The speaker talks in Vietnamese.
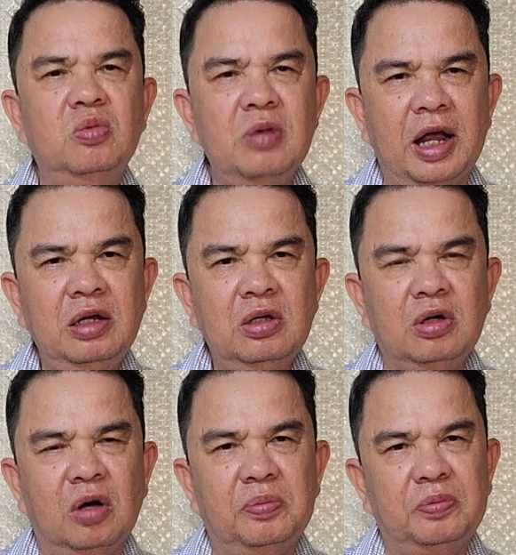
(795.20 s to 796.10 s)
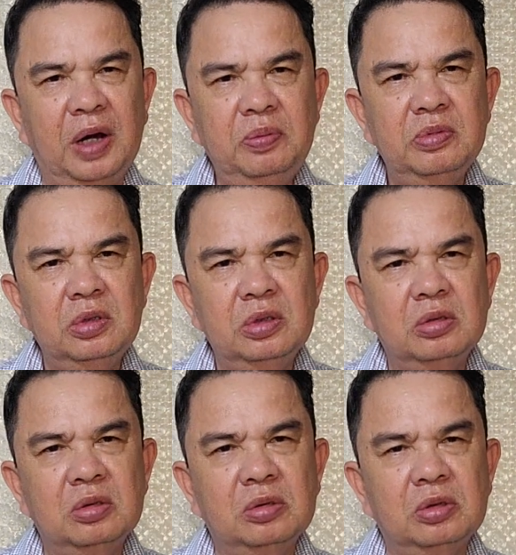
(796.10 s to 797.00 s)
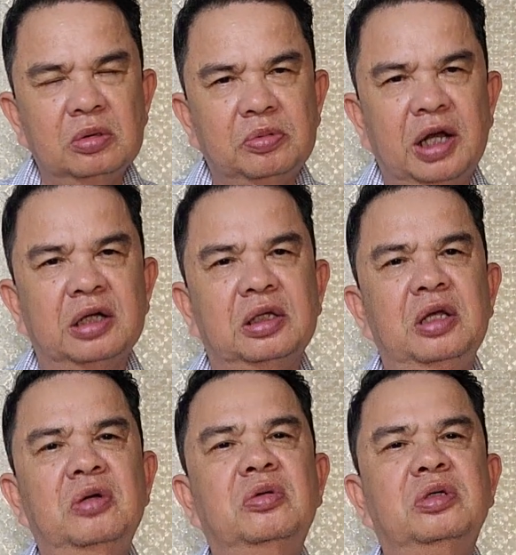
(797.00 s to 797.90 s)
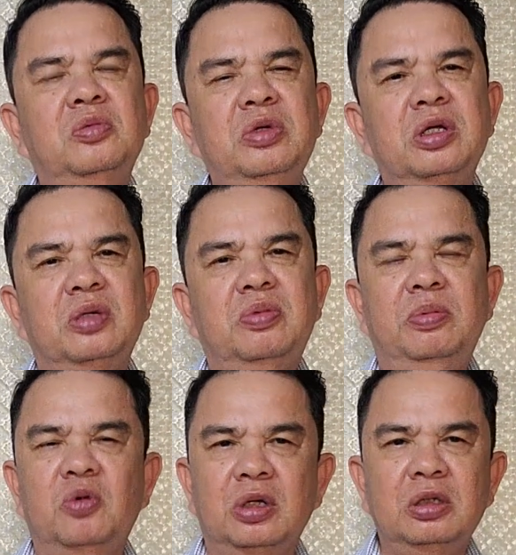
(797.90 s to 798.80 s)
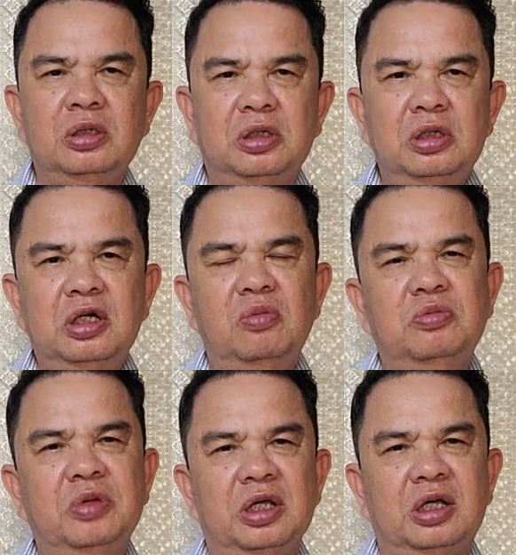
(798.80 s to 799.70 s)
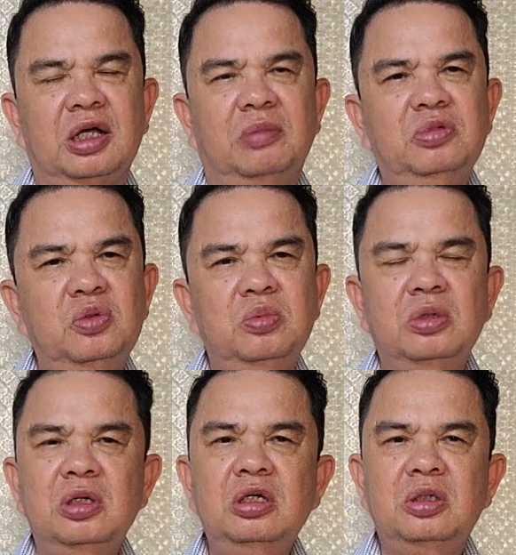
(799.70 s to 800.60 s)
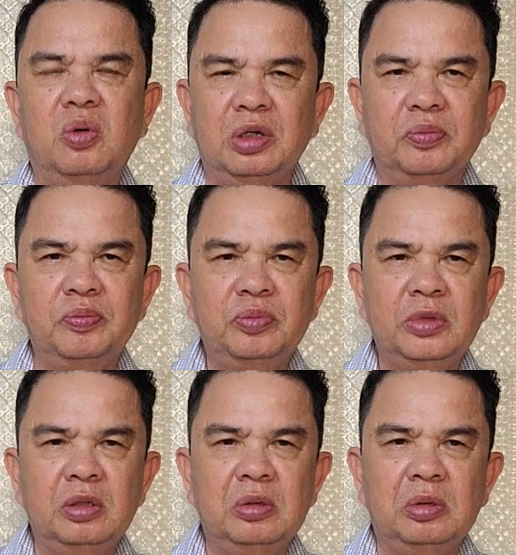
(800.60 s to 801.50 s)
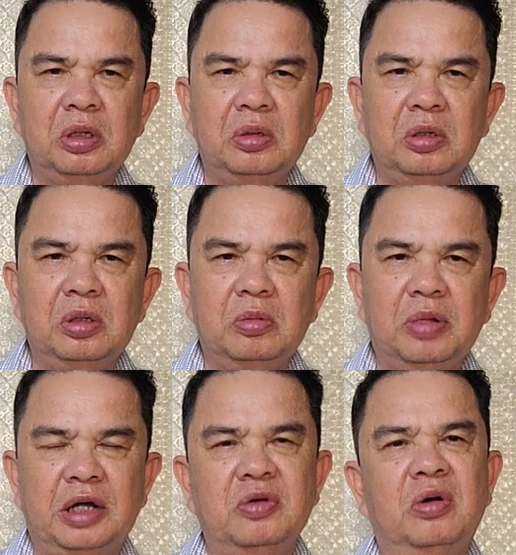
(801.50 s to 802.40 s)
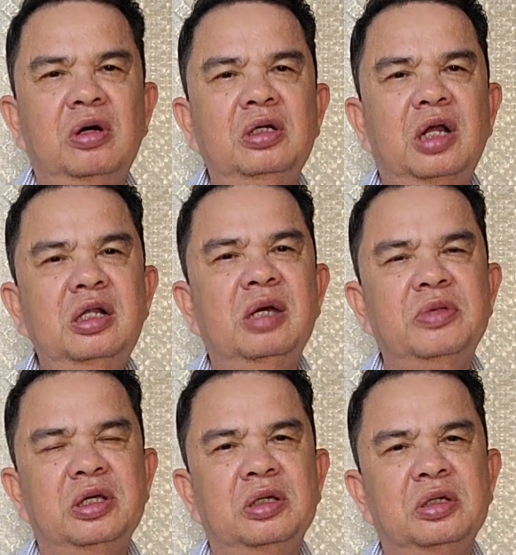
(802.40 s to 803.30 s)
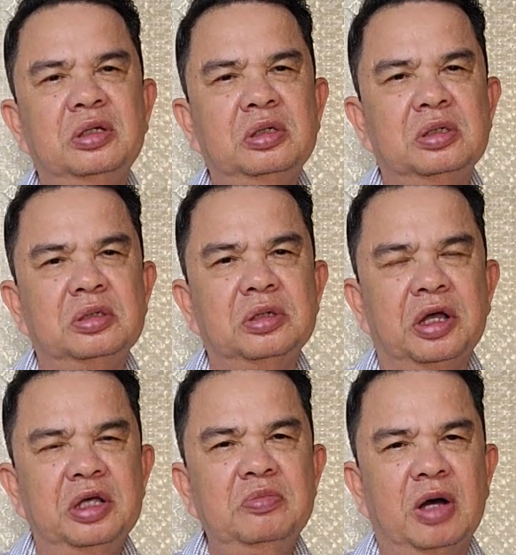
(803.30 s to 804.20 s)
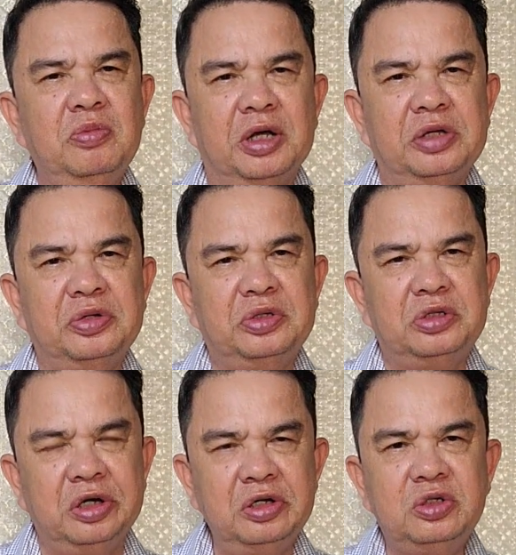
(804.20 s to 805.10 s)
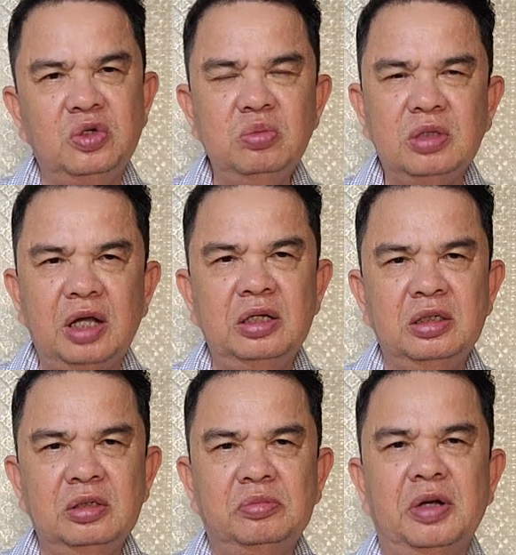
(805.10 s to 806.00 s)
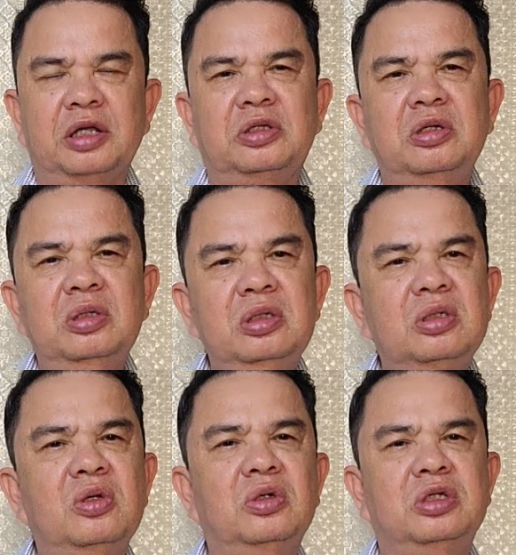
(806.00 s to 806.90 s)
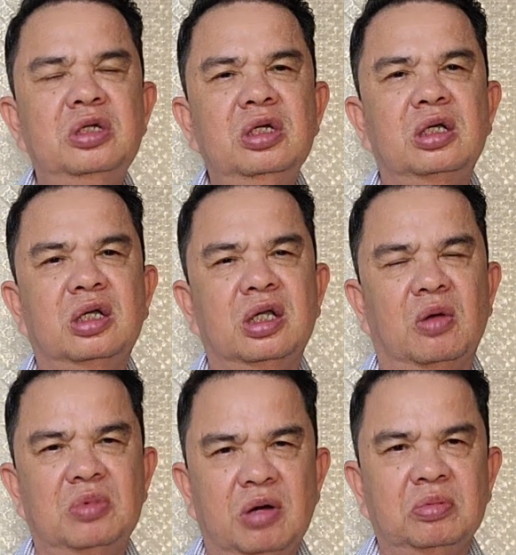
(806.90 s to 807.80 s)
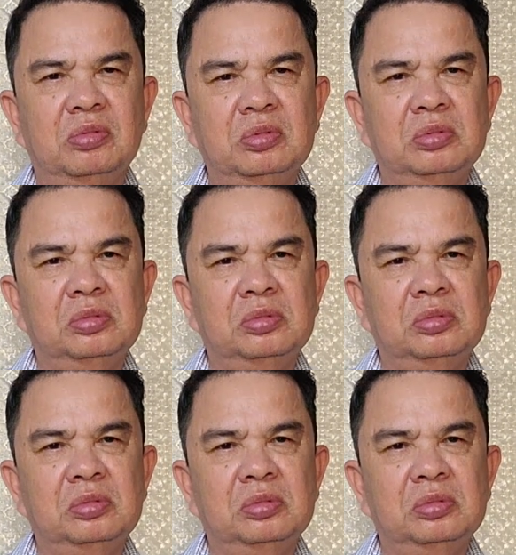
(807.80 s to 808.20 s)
đúng đắn hợp pháp và theo những quy định pháp luật chứ không vì cảm xúc đơn thuần và điều đó lấy làm gì để bảo vệ cho chính chúng ta và chính cho chính cộng đồng